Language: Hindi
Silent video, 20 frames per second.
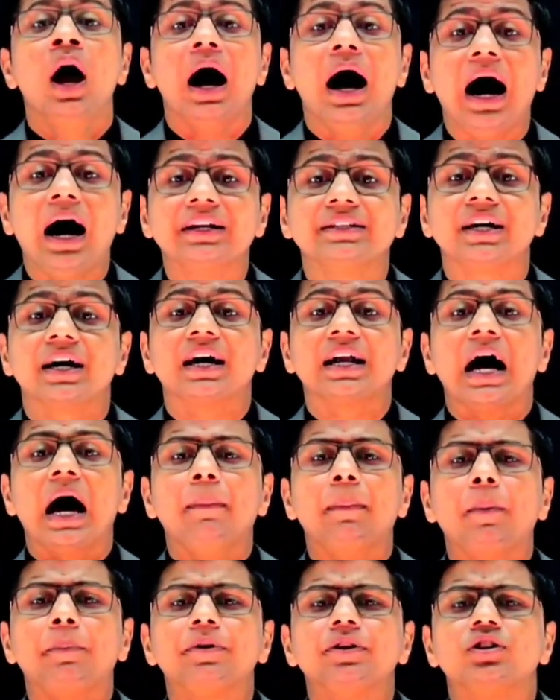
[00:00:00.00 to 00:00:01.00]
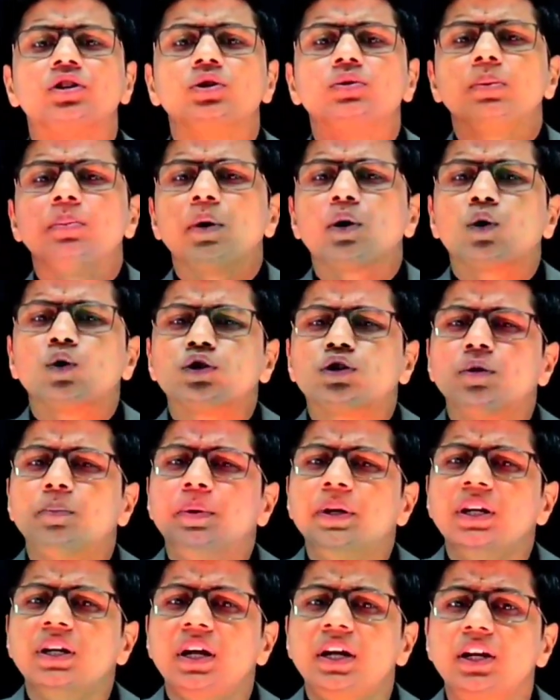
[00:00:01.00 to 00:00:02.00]
आज अगर आप अपने जीवन में कुछ
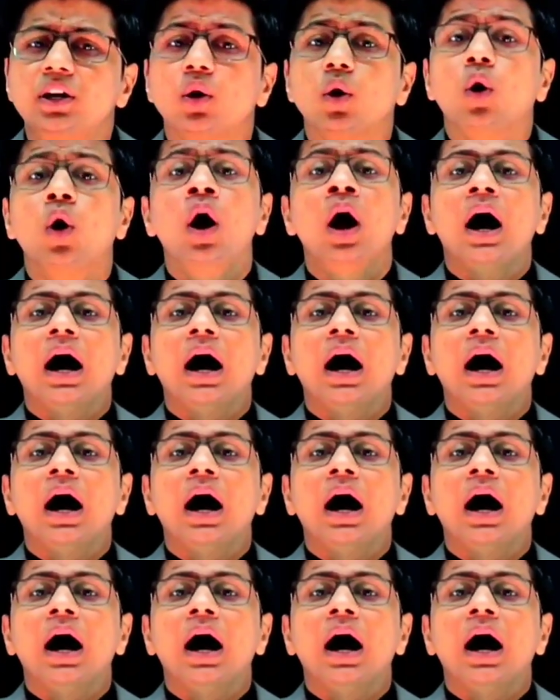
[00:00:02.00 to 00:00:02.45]
भी नहीं हो